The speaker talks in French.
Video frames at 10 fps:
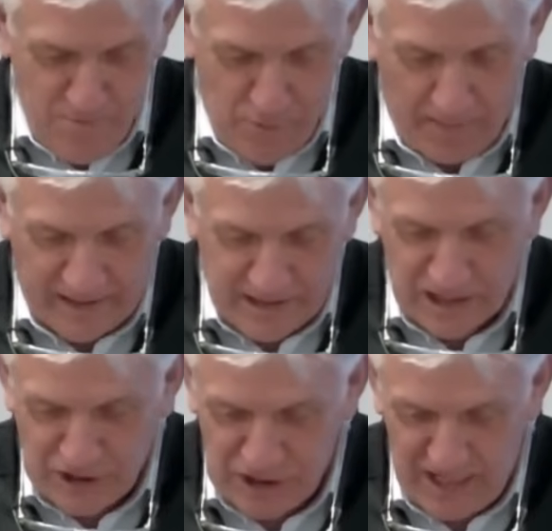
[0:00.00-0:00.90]
pour
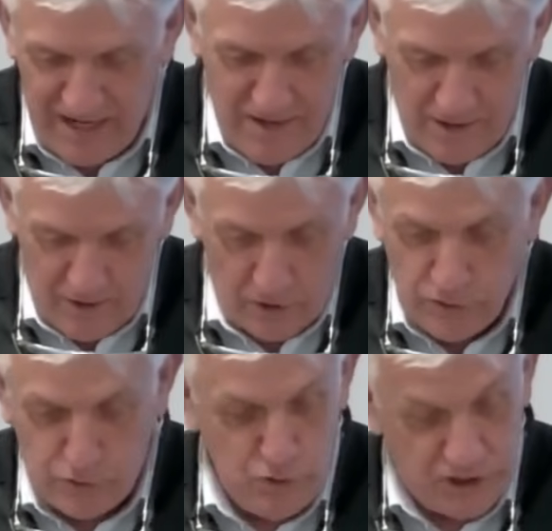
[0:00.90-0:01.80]
partager un
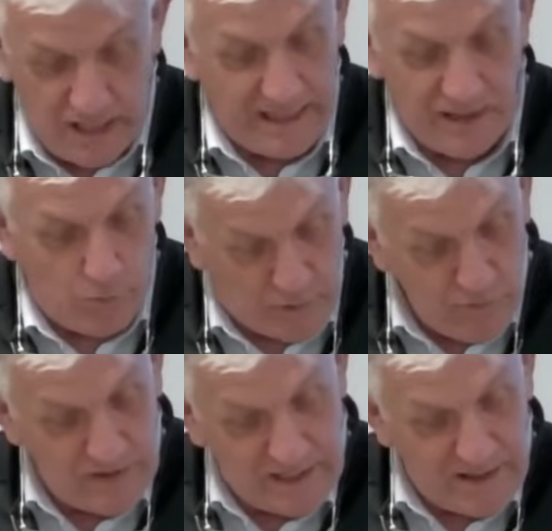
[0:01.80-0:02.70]
sujet qui doit
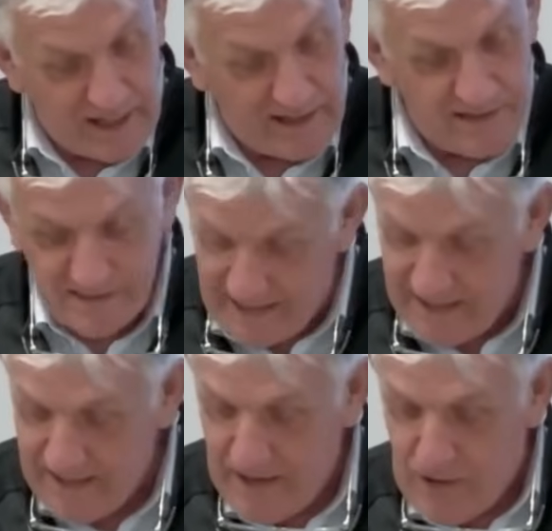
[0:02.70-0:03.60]
nous intéresser,
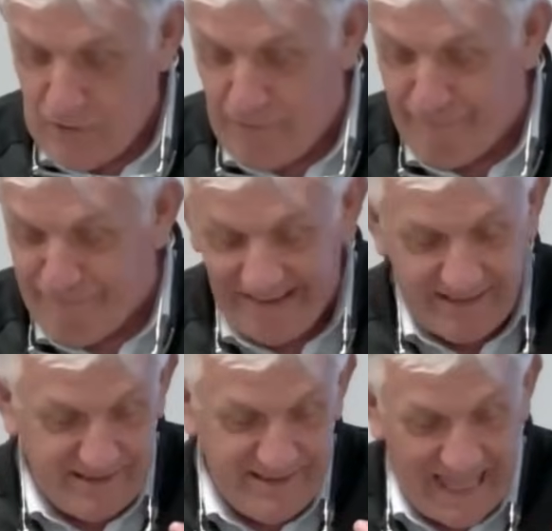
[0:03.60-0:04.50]
le fait
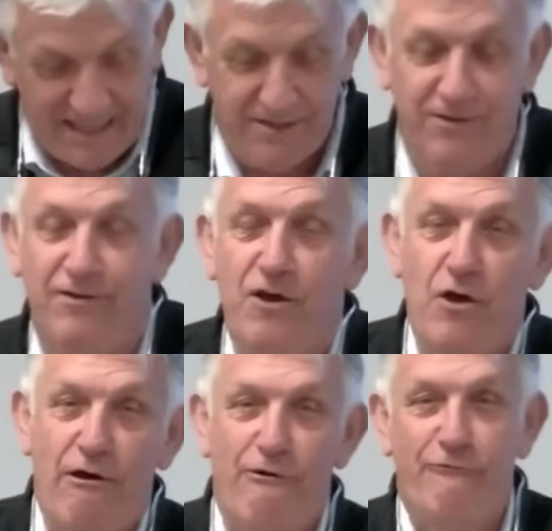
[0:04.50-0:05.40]
d'être
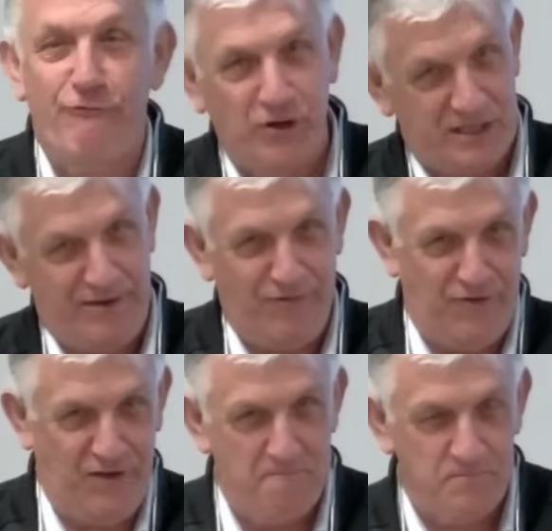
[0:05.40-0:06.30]

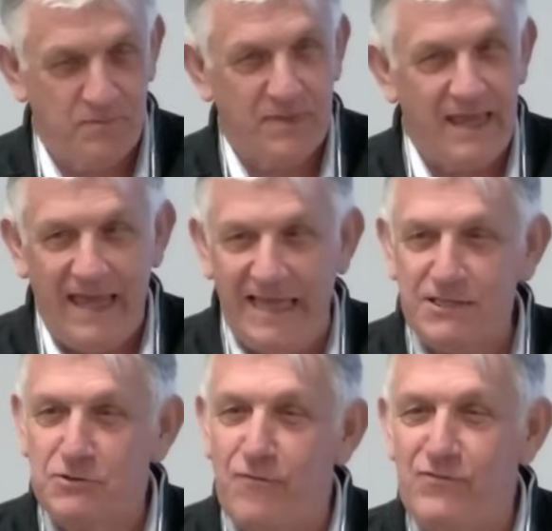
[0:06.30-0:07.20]
fortifié.
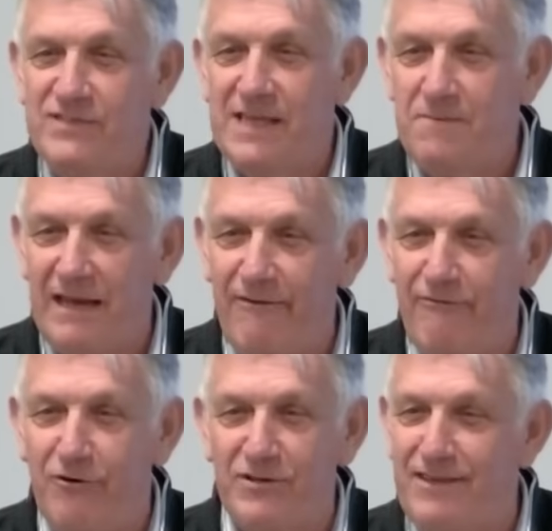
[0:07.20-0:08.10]
Est-ce que vous aimez les
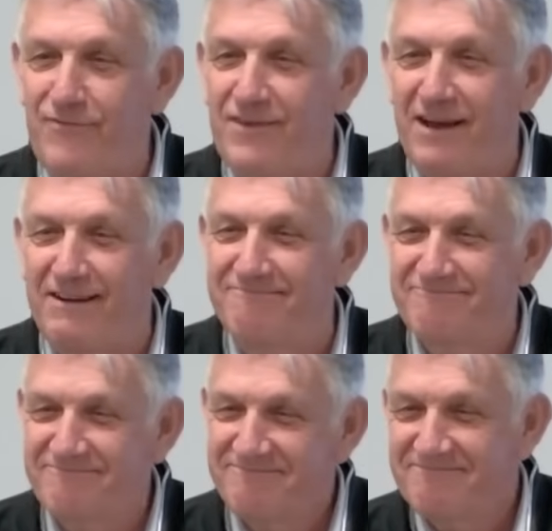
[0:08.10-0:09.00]
fortifiants
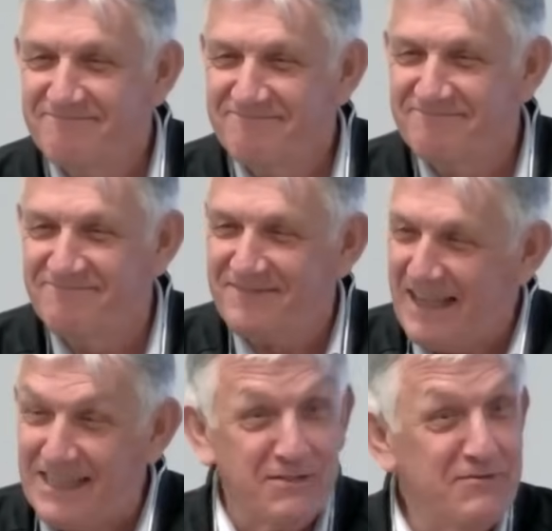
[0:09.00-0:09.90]

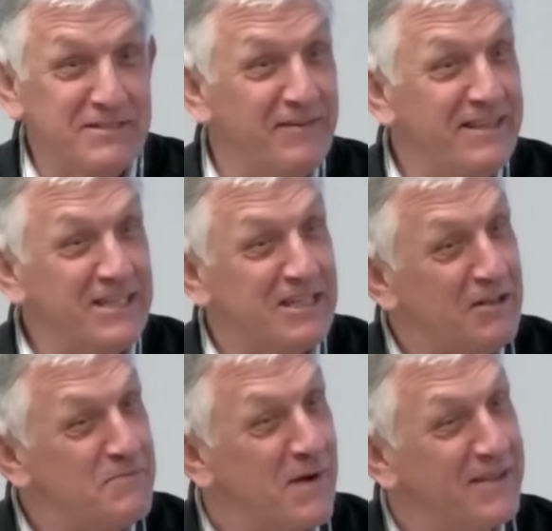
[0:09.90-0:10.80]
Est-ce que vous avez déjà
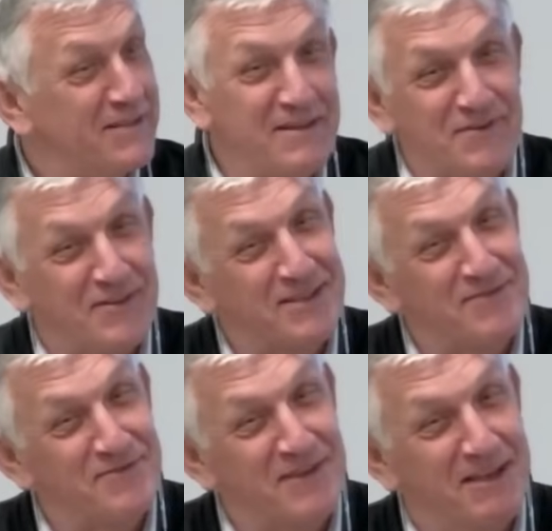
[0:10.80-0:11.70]
dû prendre des
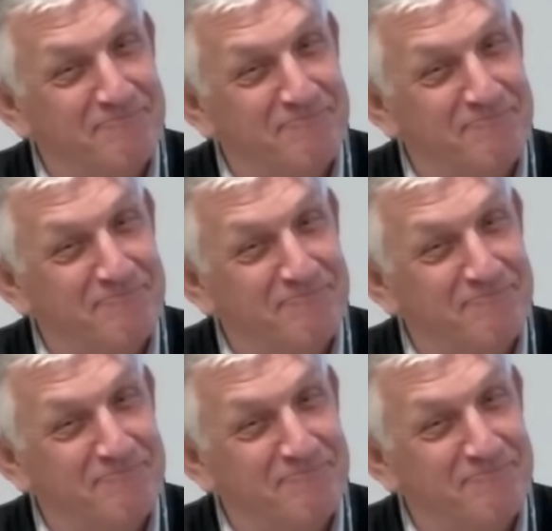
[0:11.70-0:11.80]
fortifiants